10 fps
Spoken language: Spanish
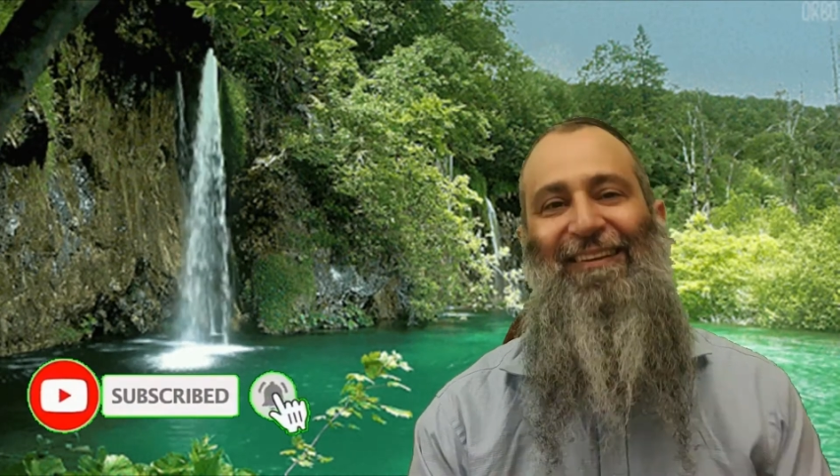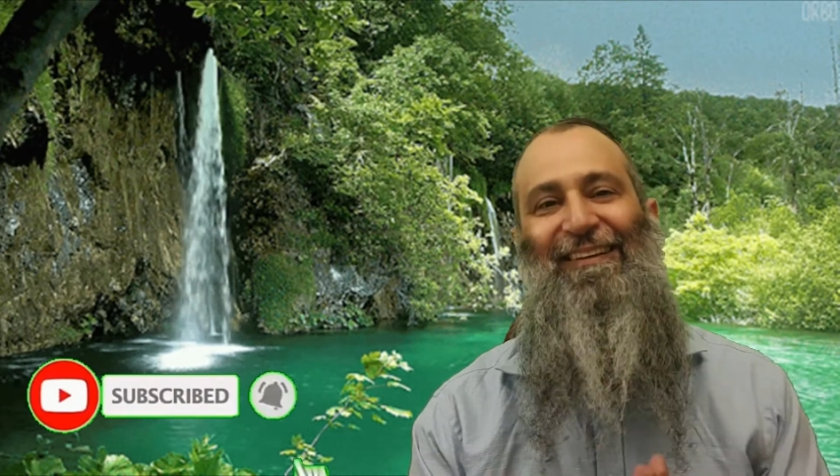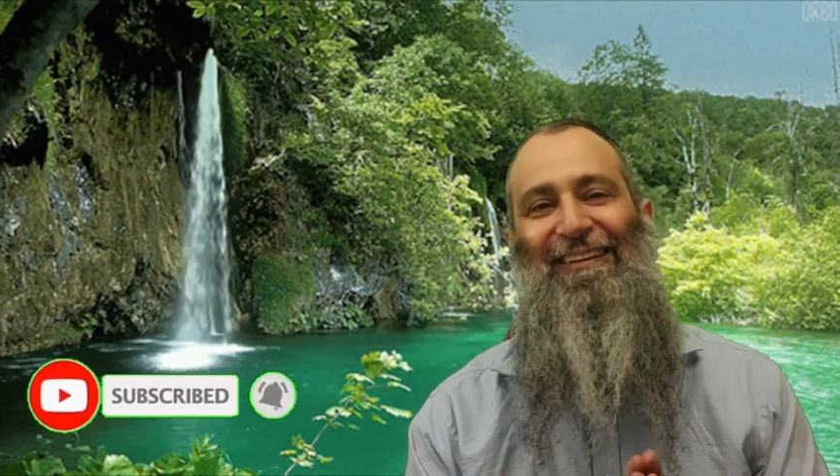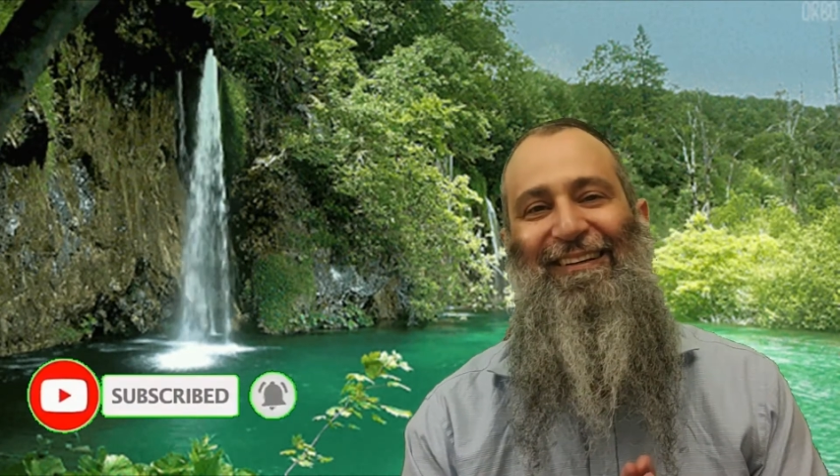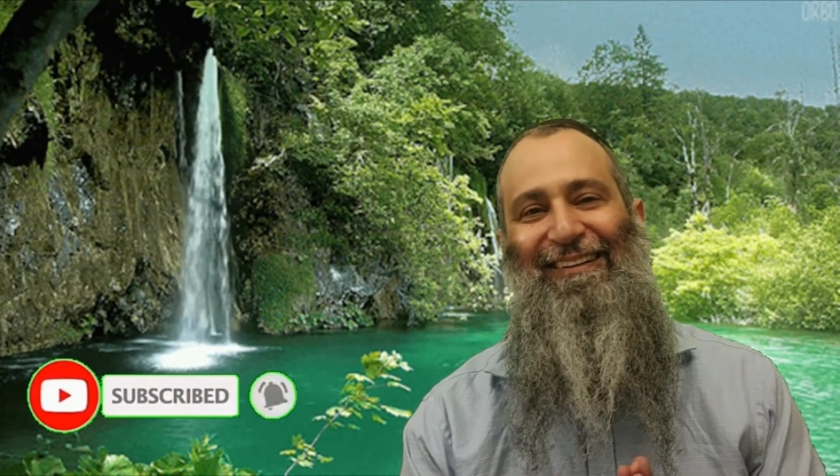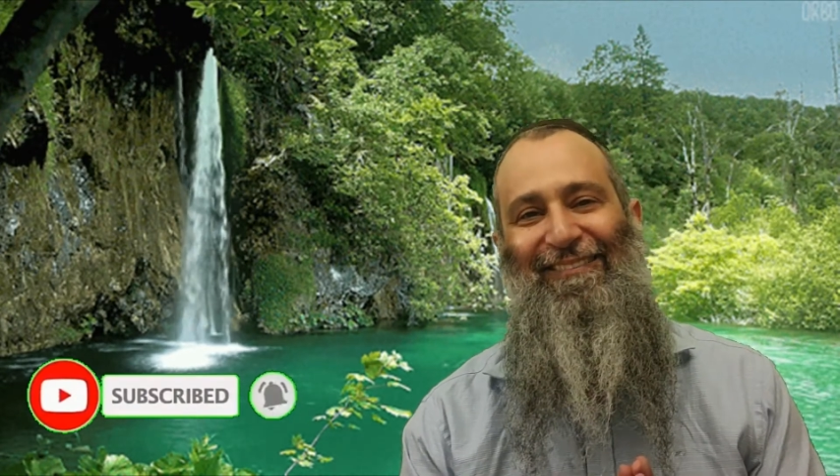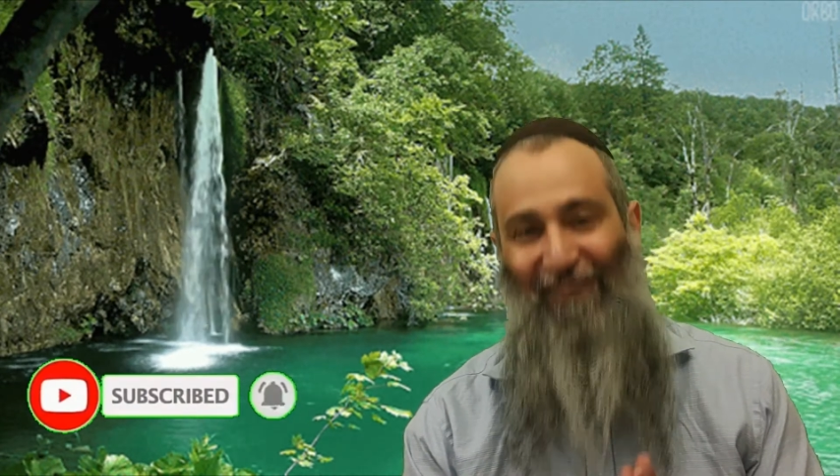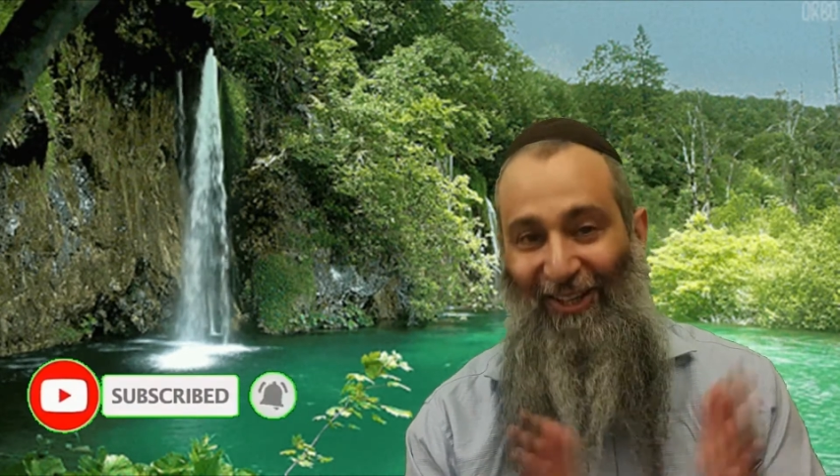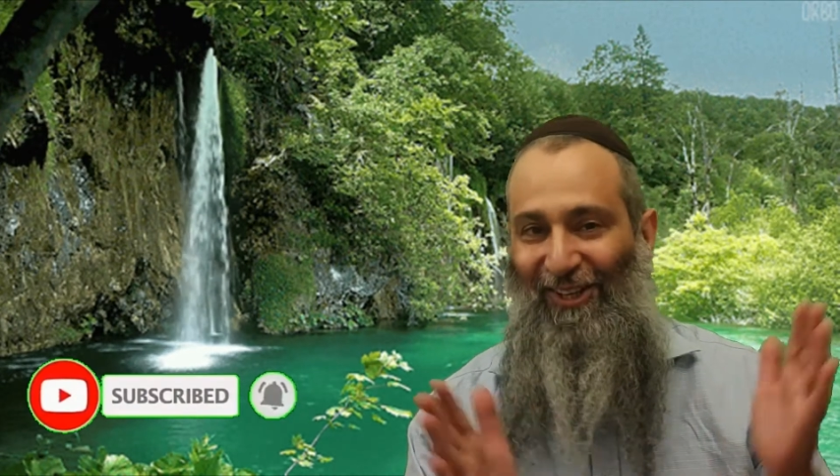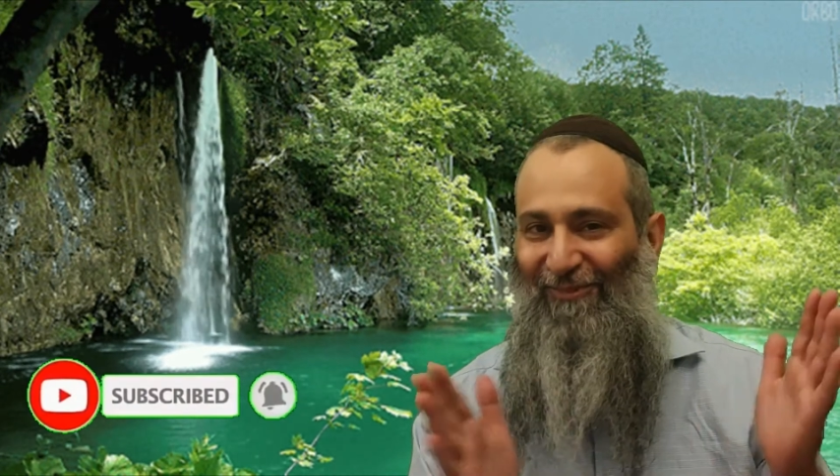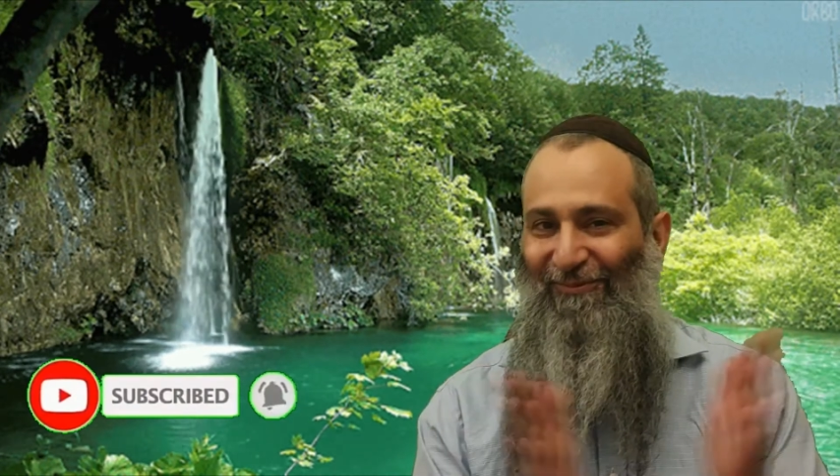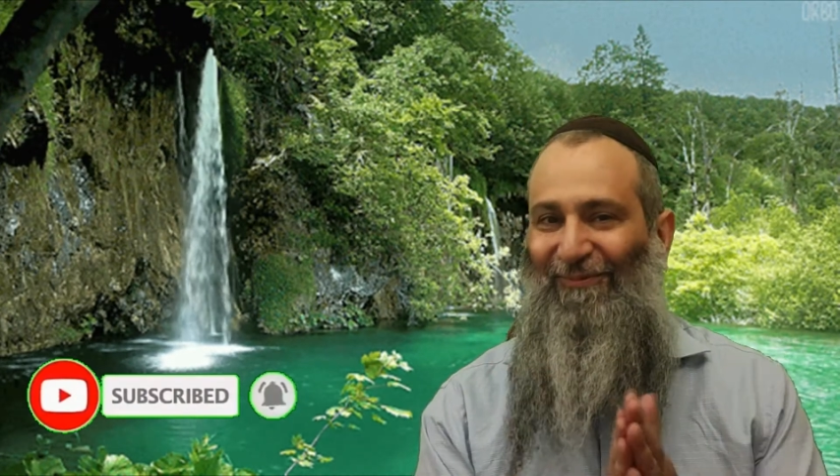Bueno,